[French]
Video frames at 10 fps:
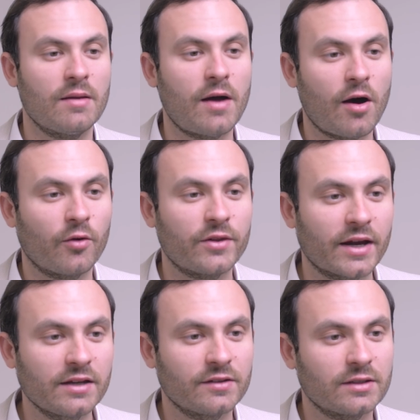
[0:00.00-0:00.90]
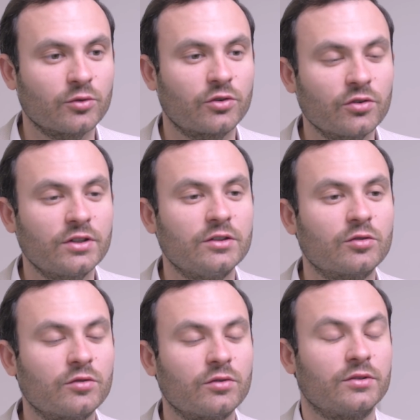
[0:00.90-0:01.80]
bah on arrive à des montants qui
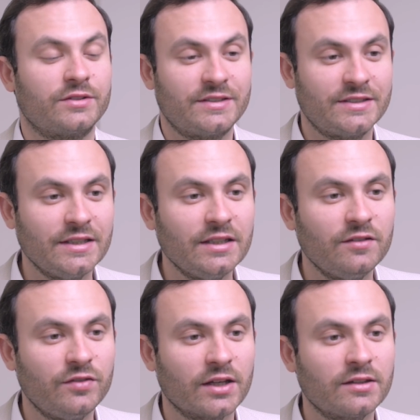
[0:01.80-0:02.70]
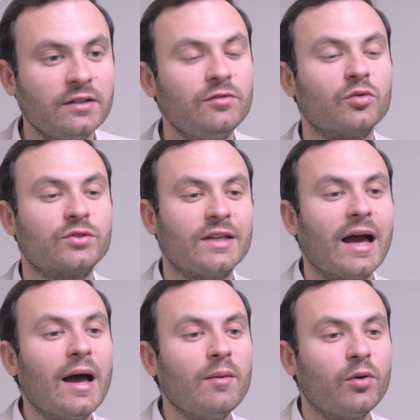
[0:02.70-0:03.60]
sont significatifs. Donc
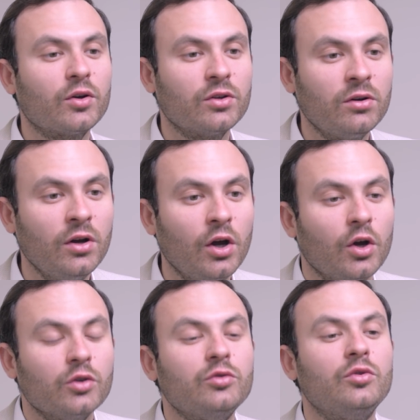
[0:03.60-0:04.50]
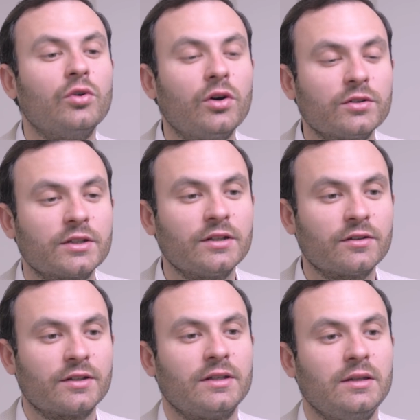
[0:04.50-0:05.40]
c'est important de rentrer
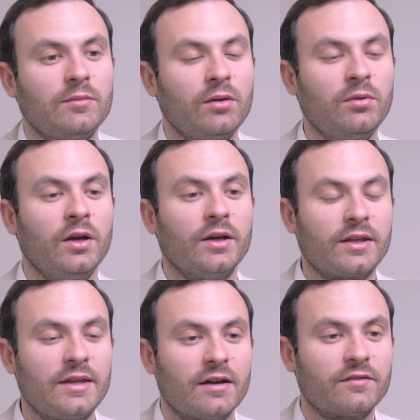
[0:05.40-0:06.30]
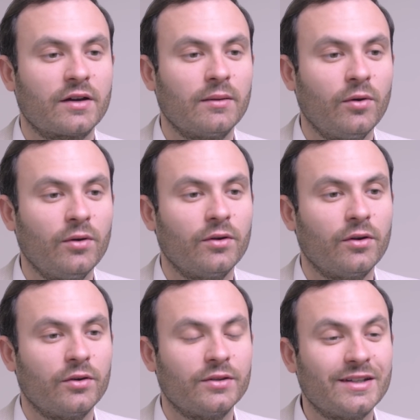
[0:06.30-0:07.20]
dans un immeuble qui a vraiment
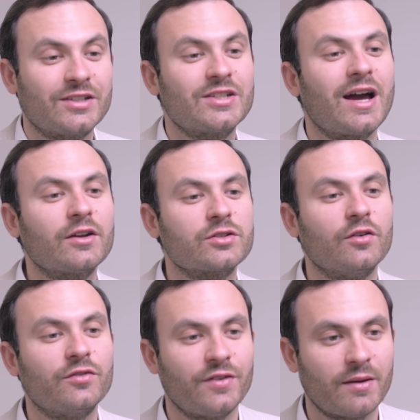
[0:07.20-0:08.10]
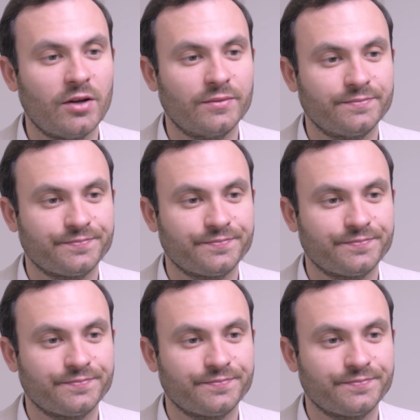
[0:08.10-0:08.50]
euh, des charges faibles.